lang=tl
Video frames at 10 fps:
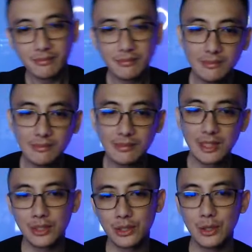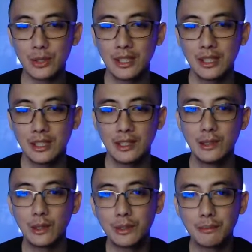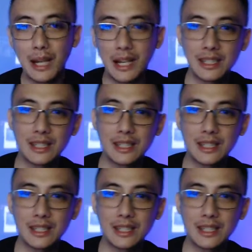eh, hindi pa rin kami nakakaramdam ng kaba.